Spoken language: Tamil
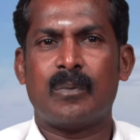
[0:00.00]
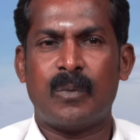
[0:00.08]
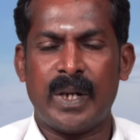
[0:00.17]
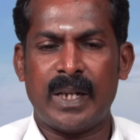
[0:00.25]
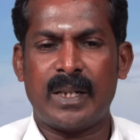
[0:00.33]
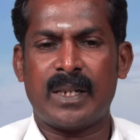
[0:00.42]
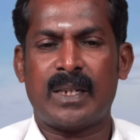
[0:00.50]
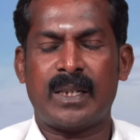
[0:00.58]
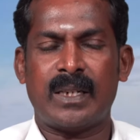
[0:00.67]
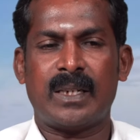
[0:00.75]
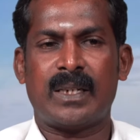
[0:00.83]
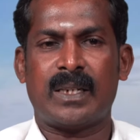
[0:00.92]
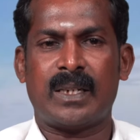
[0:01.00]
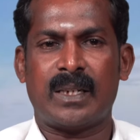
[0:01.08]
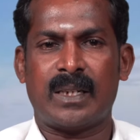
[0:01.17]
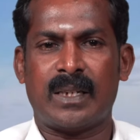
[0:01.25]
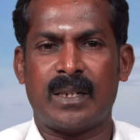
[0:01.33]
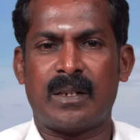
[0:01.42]
முடியதுக்கு
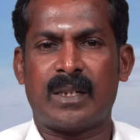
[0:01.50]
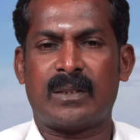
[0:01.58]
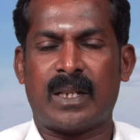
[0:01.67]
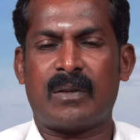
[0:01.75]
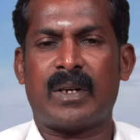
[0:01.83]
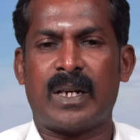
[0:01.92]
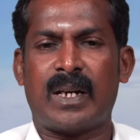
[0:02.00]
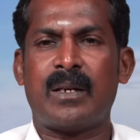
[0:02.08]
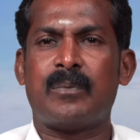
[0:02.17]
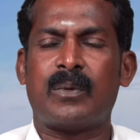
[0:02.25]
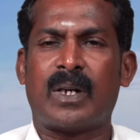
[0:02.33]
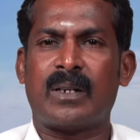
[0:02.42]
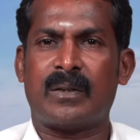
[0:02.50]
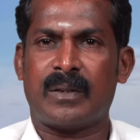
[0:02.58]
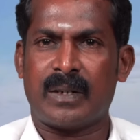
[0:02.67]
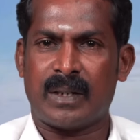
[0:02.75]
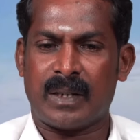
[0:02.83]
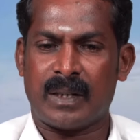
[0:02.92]
இருக்க தருவாயில் இப்போ அங்கே
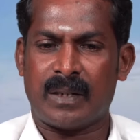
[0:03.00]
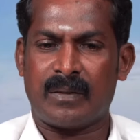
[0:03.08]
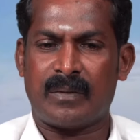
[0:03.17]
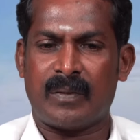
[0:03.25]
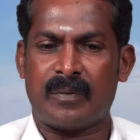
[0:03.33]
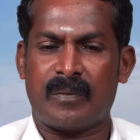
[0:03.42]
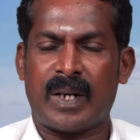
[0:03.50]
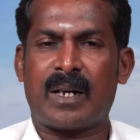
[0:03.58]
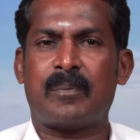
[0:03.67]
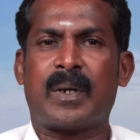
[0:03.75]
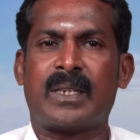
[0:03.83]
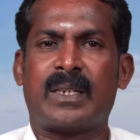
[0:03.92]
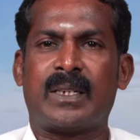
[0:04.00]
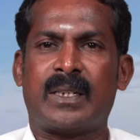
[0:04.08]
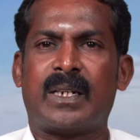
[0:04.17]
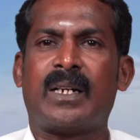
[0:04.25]
வேலை பார்த்துட்டு இருந்த